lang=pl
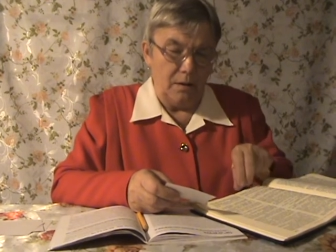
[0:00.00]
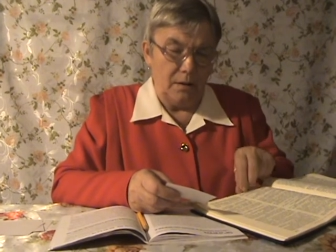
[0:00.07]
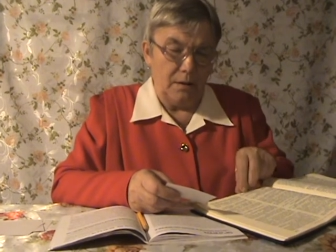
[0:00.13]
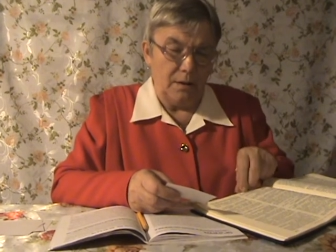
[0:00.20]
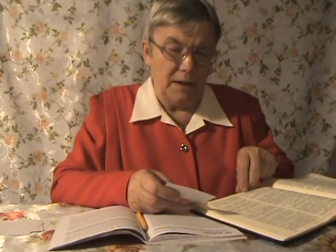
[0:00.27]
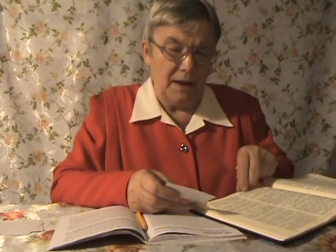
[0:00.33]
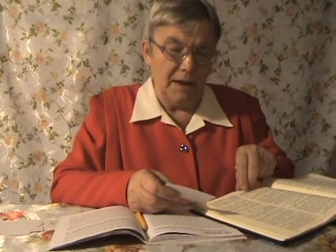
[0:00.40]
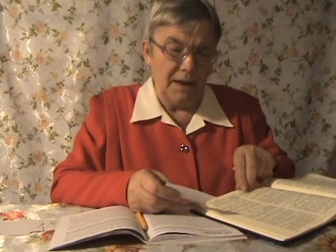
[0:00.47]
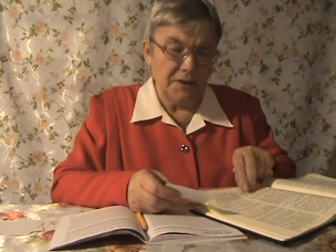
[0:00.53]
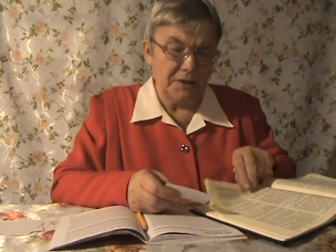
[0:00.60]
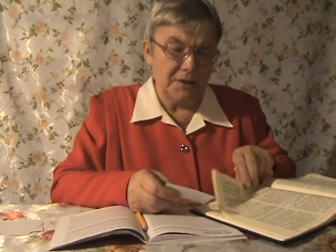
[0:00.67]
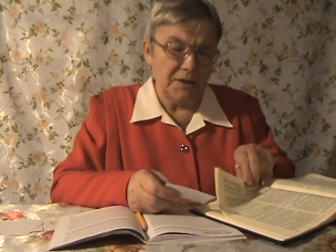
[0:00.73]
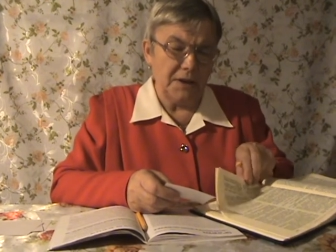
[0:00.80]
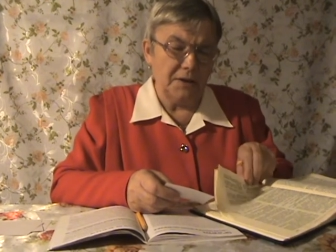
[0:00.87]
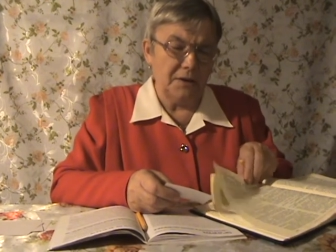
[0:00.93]

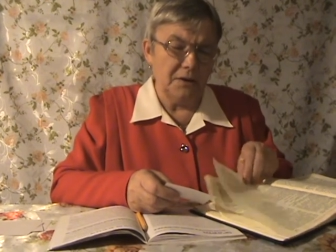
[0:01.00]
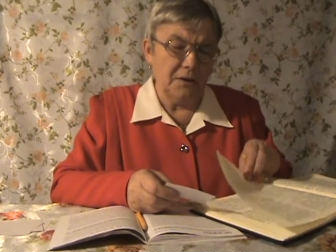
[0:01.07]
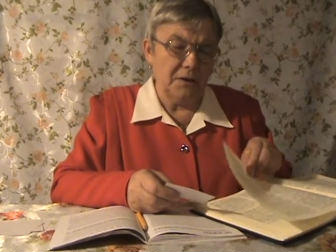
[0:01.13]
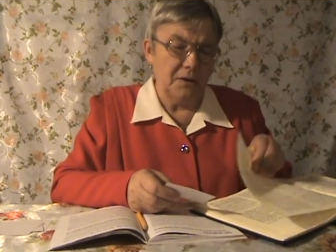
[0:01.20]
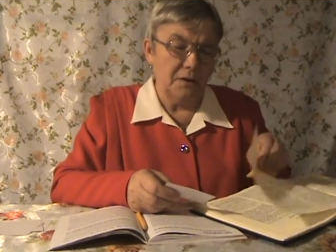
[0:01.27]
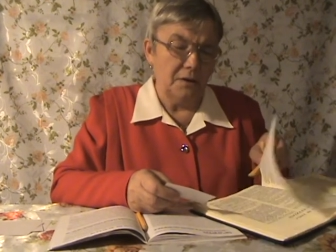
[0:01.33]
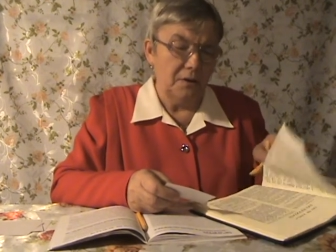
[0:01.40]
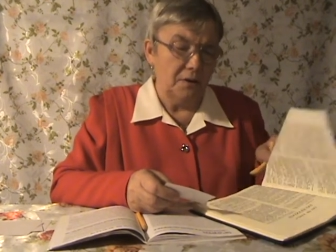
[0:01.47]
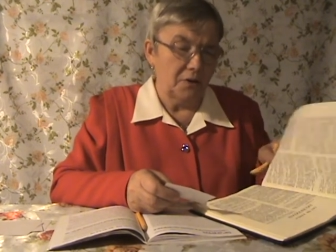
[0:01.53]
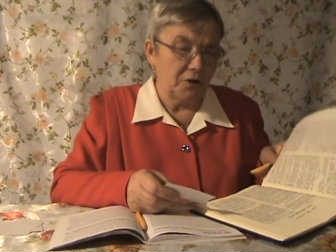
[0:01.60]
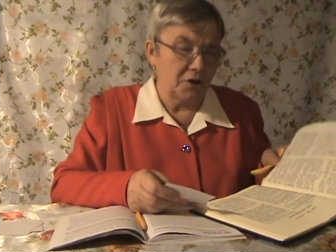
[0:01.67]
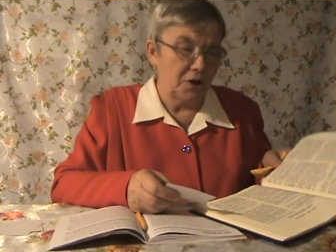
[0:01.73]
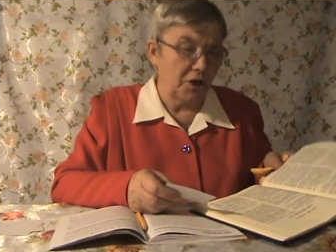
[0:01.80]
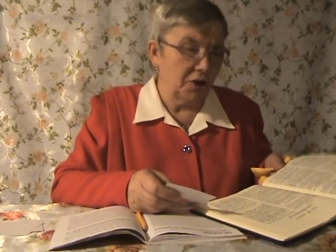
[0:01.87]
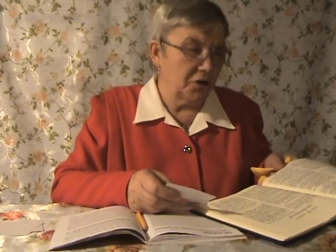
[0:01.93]
Galacjan
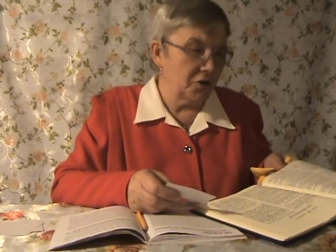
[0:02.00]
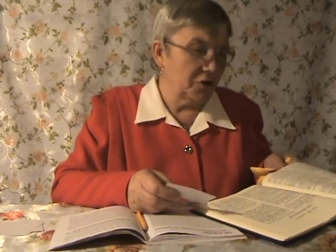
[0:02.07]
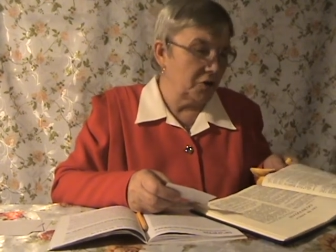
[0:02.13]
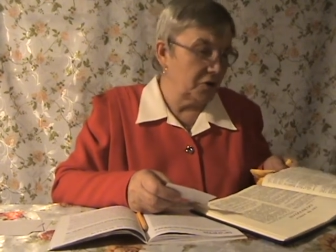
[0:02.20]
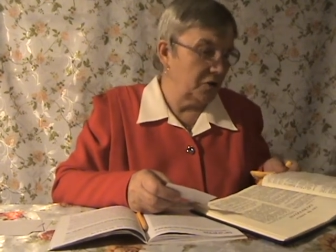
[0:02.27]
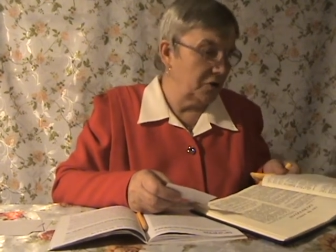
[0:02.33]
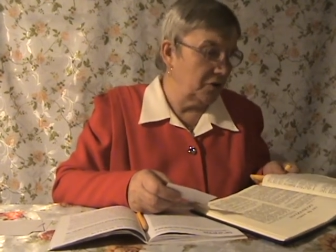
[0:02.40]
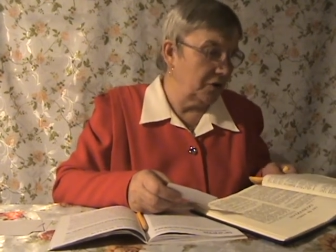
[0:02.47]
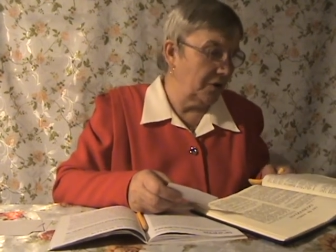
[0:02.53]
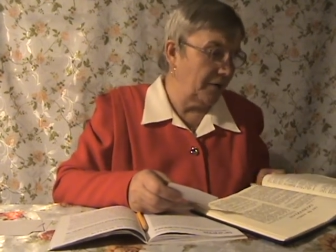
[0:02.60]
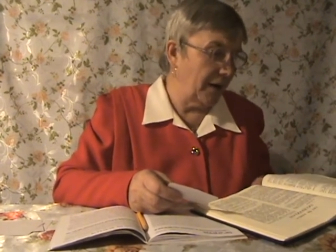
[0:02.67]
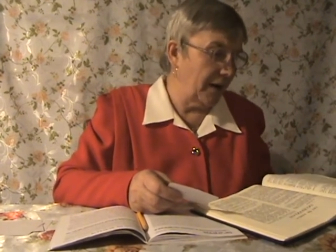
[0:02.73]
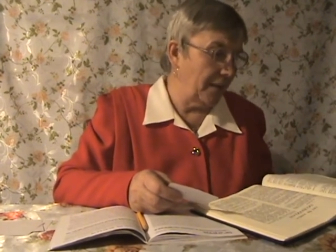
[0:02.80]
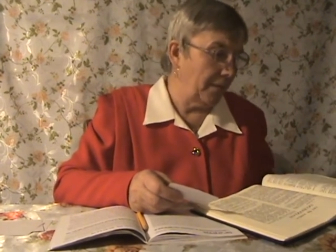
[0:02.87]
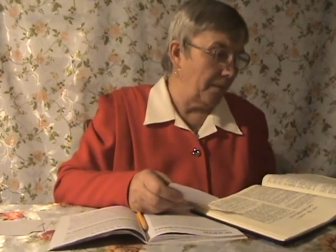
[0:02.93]

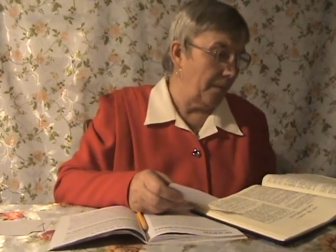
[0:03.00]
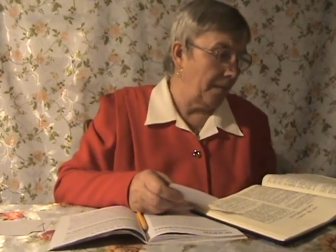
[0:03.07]
6:2